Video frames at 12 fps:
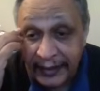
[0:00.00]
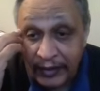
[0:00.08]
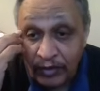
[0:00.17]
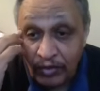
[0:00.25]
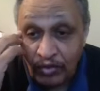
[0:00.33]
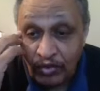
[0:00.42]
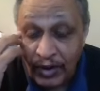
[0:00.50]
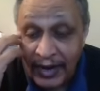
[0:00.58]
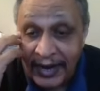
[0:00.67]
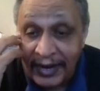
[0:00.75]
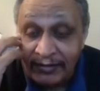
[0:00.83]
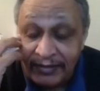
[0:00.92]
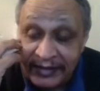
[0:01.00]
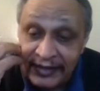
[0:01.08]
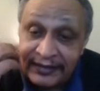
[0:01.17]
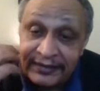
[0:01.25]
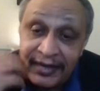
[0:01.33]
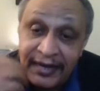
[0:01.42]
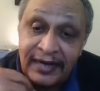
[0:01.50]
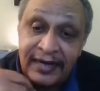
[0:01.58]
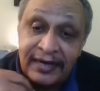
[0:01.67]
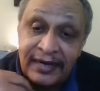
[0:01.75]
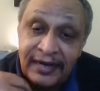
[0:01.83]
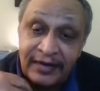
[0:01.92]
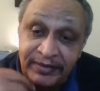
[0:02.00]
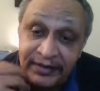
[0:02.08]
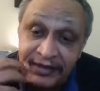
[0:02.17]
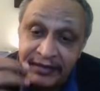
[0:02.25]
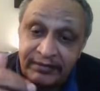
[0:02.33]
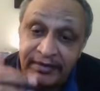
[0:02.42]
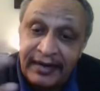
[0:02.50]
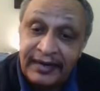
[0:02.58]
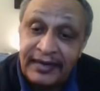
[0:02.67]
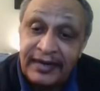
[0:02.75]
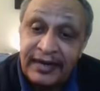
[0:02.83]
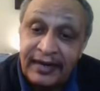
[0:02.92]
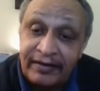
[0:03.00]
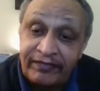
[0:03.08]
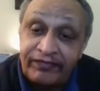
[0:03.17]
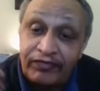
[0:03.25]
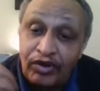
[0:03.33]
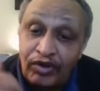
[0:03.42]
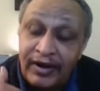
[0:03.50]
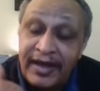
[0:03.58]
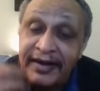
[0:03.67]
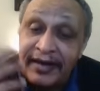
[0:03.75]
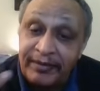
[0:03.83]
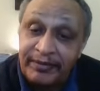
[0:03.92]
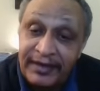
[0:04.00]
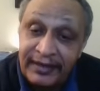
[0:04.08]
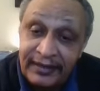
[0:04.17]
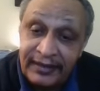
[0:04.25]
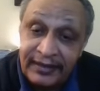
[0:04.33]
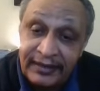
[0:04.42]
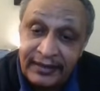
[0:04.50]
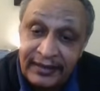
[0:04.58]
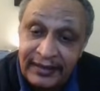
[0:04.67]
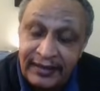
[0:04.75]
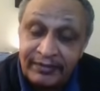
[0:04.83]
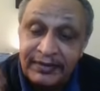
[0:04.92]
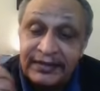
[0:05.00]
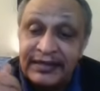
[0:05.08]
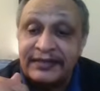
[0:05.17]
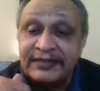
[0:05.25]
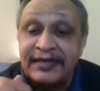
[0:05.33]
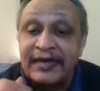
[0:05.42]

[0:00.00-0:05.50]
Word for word: والمدرسة اللي بيتبع عليها فلوران أبنجي هي المدرسة